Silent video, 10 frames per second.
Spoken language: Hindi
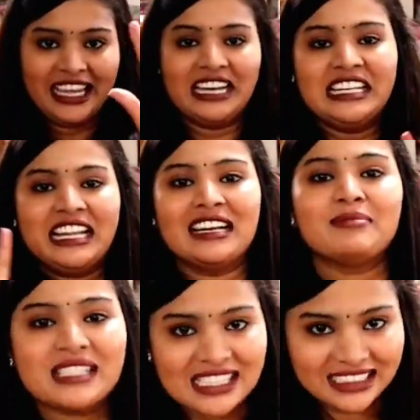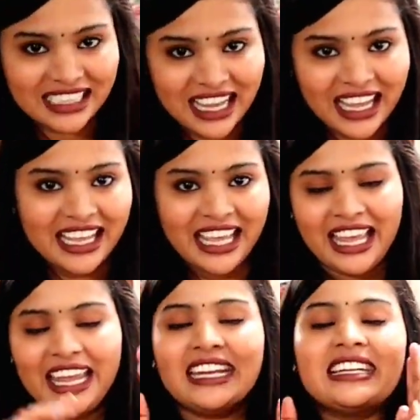एक डीलर बन सकते हैं
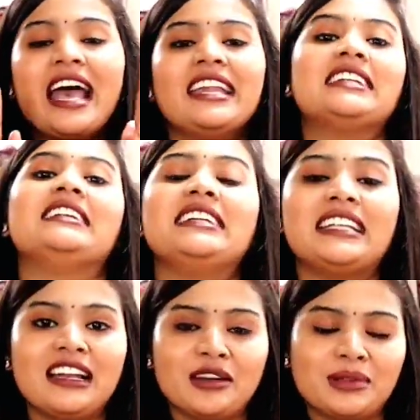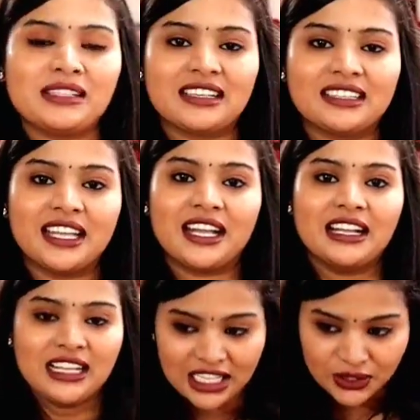एक डायरेक्ट रिटेलर बन सकते हैं
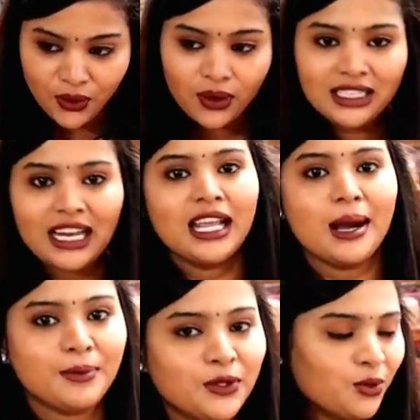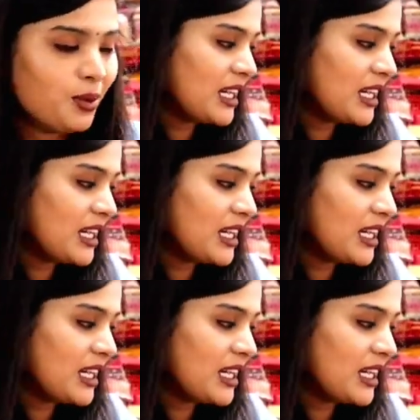टोटली अप टू यू